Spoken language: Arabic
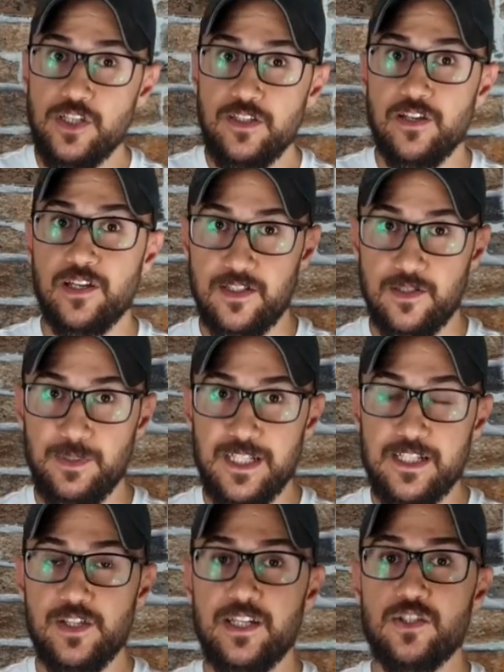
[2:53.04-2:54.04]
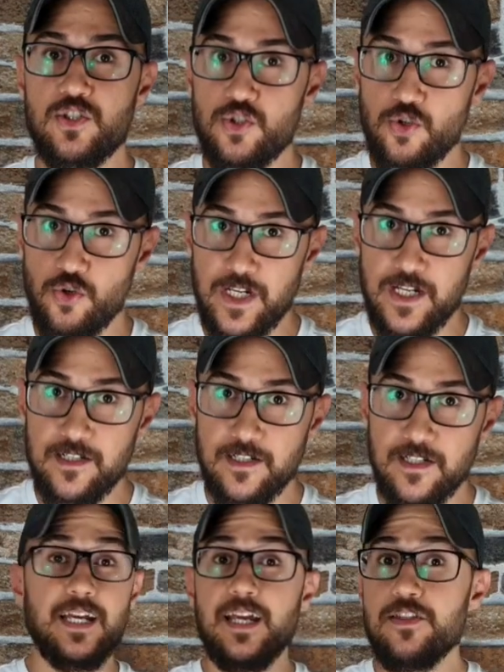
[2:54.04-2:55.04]
جدا آه، مثل زيت الصويا
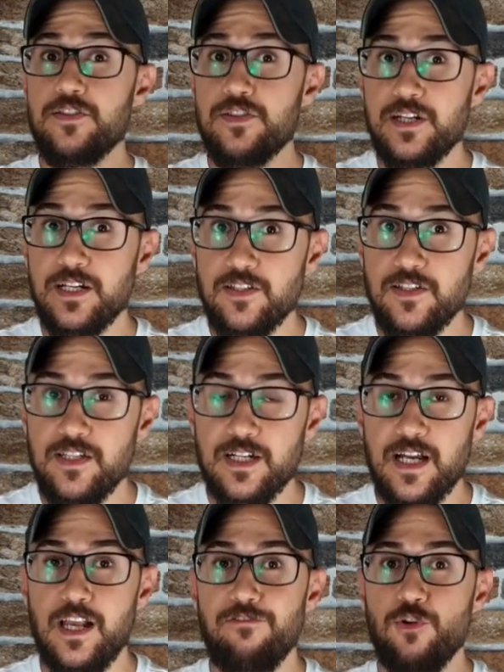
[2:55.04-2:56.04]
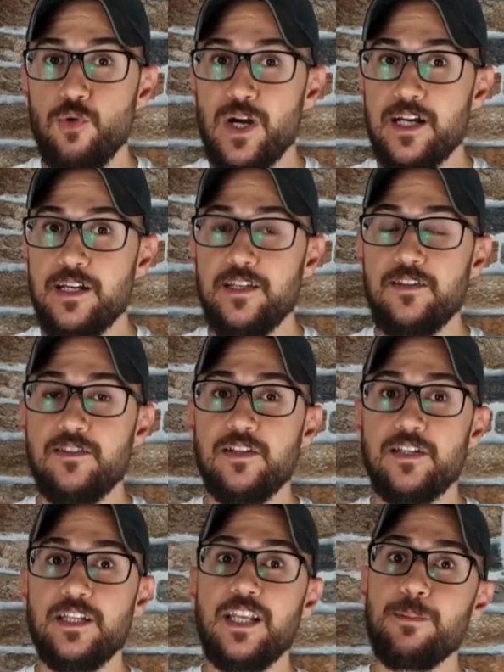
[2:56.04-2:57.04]
حيأثر كتير على الفوائد
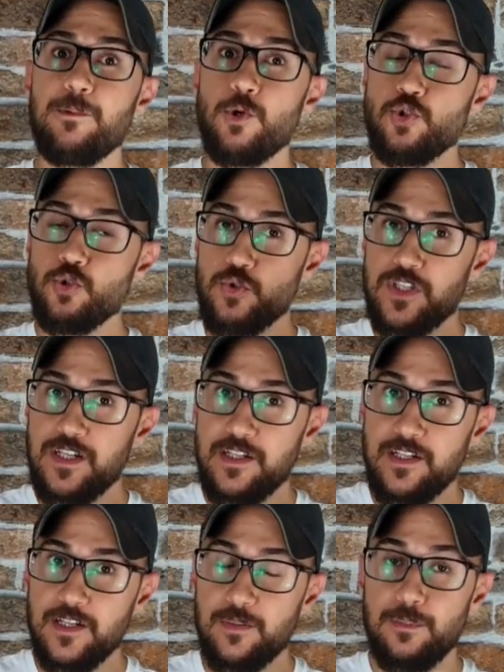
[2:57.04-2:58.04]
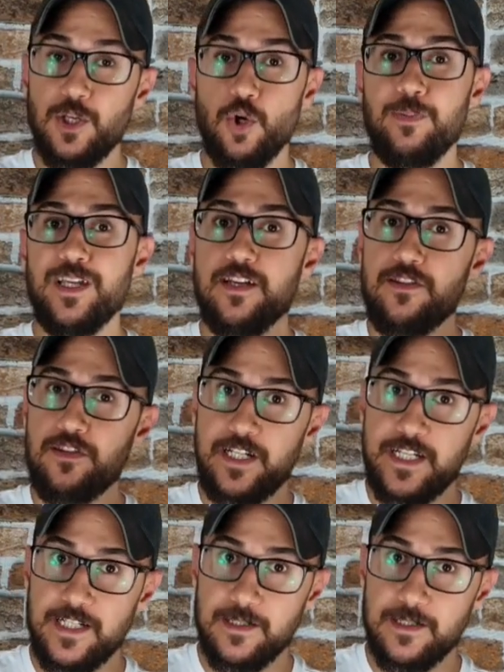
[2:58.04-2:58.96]
يلي موجودة بالأوميجا 3